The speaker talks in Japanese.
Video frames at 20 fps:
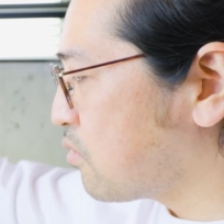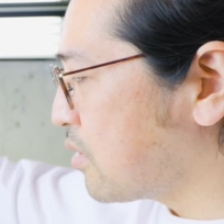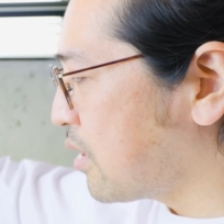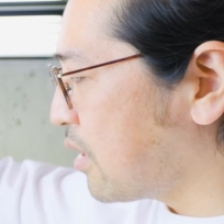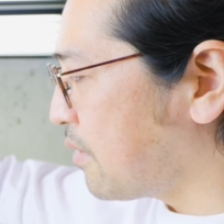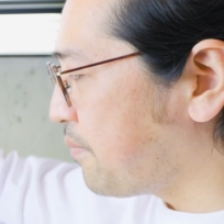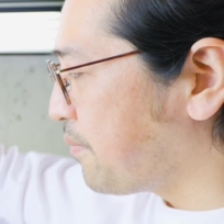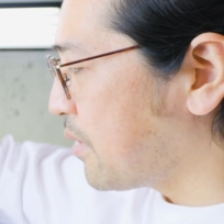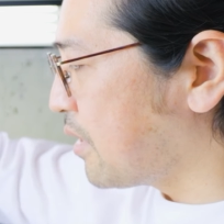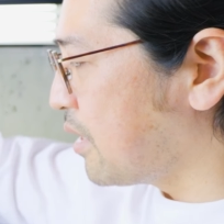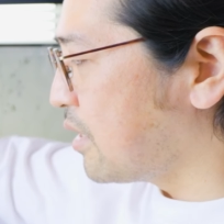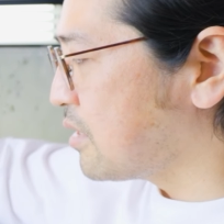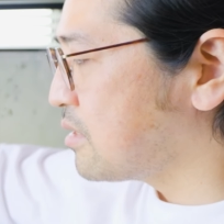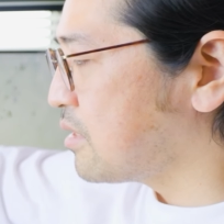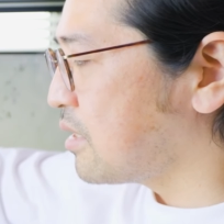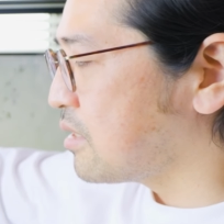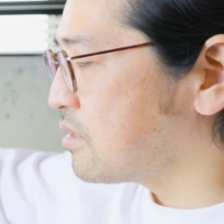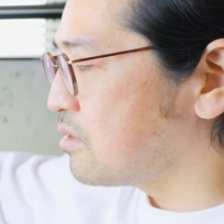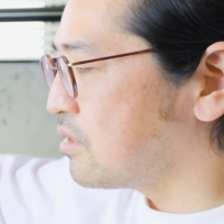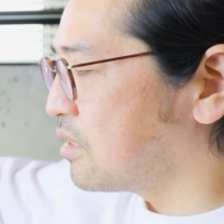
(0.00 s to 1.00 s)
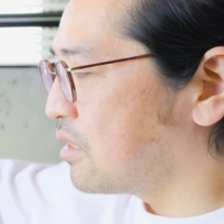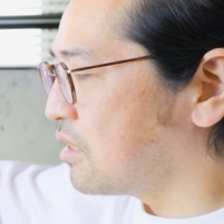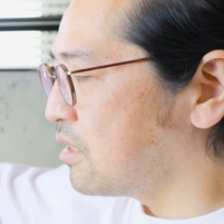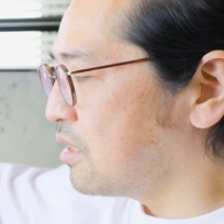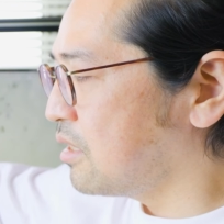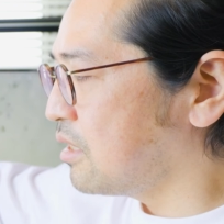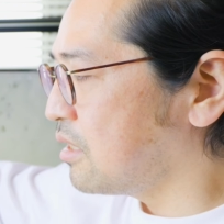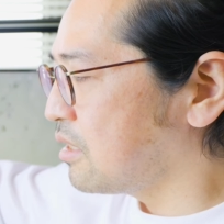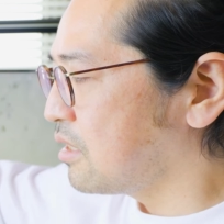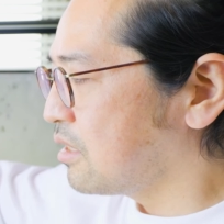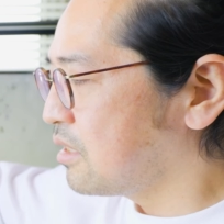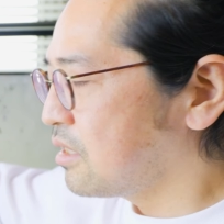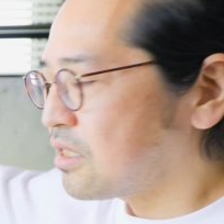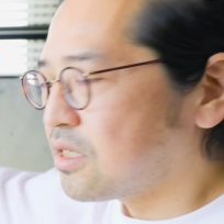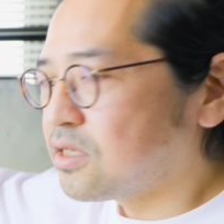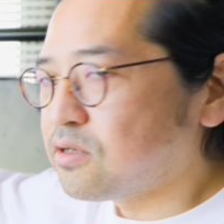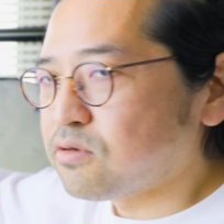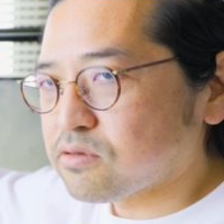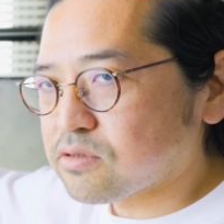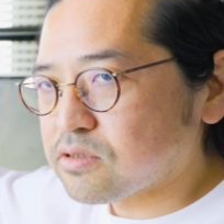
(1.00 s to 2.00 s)
こで SSD に
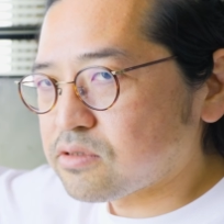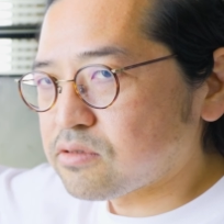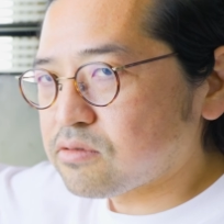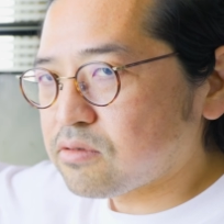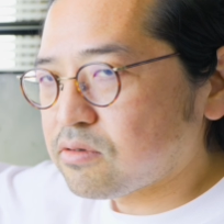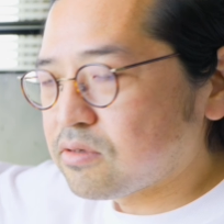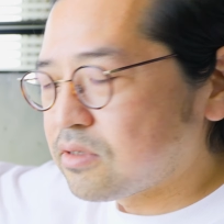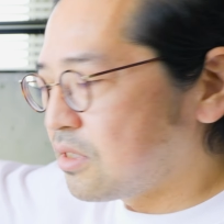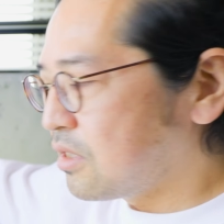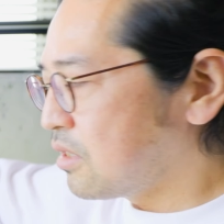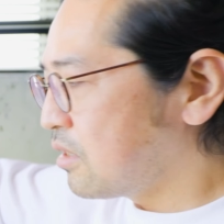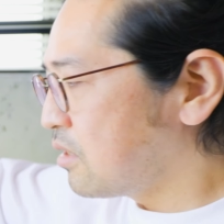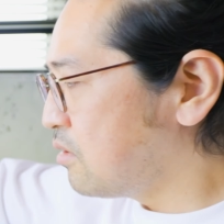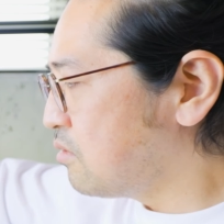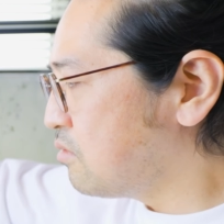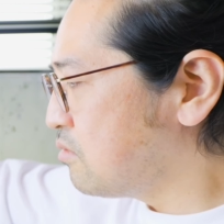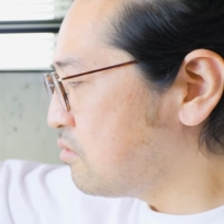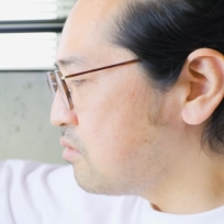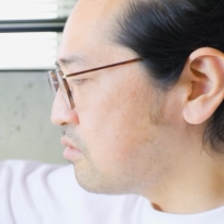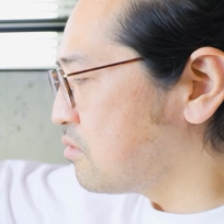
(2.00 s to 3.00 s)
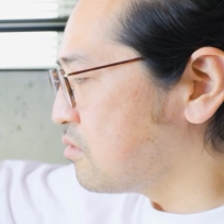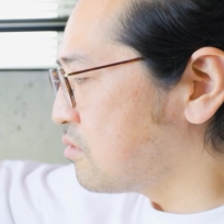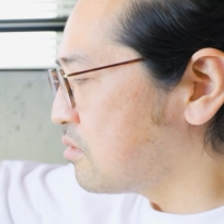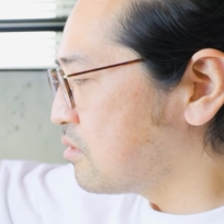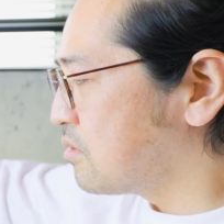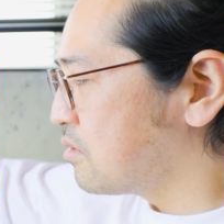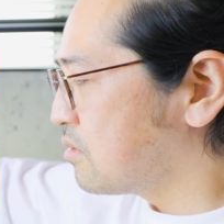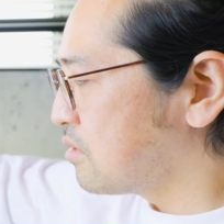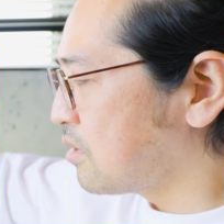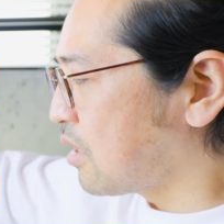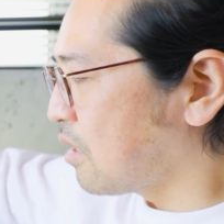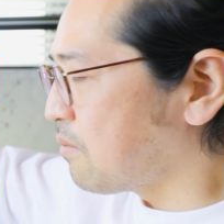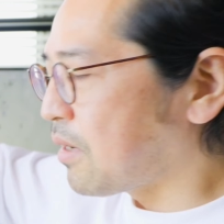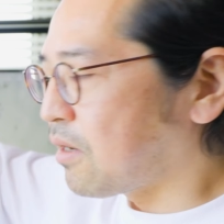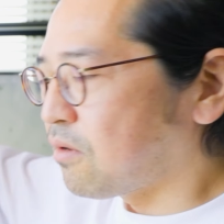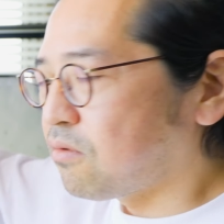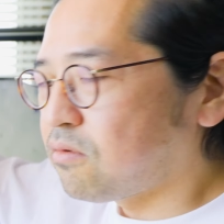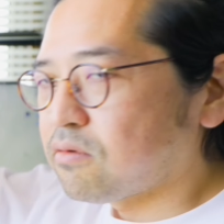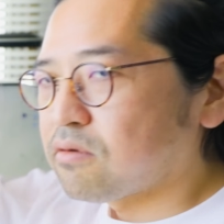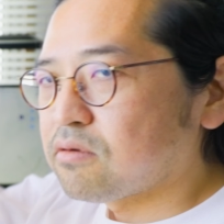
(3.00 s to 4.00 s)
記録するという手間
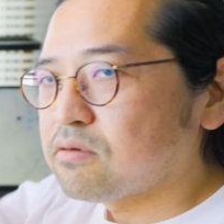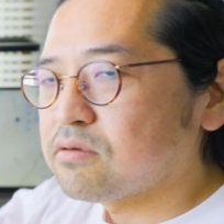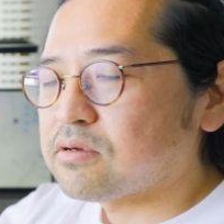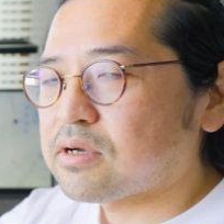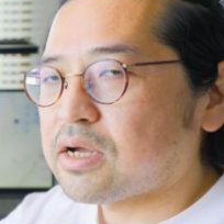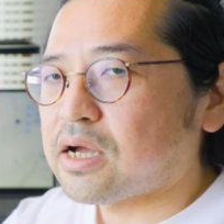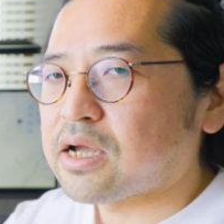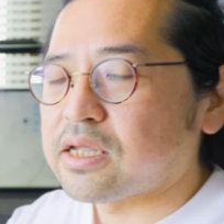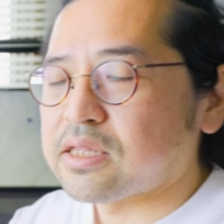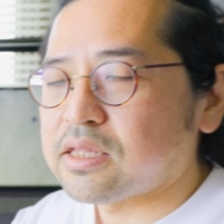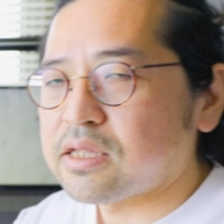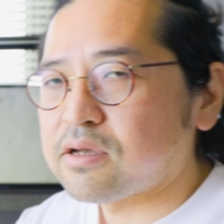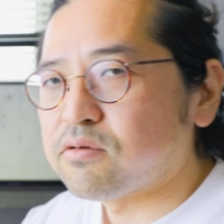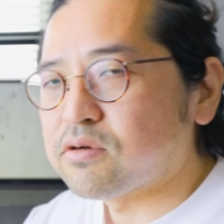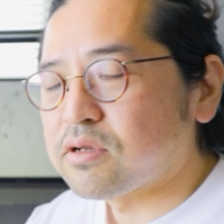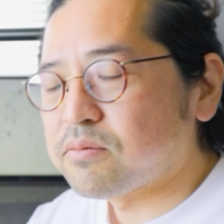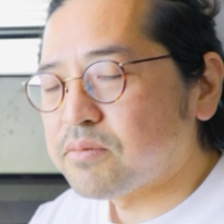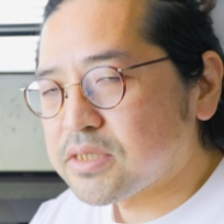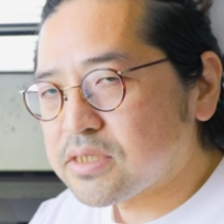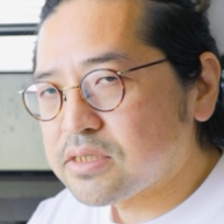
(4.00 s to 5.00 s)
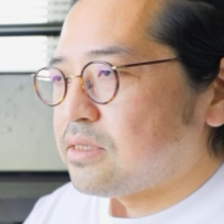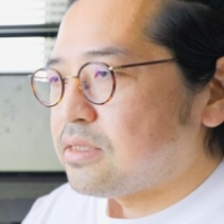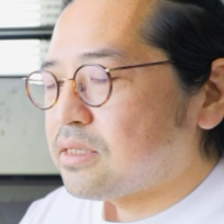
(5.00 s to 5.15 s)
をかけております。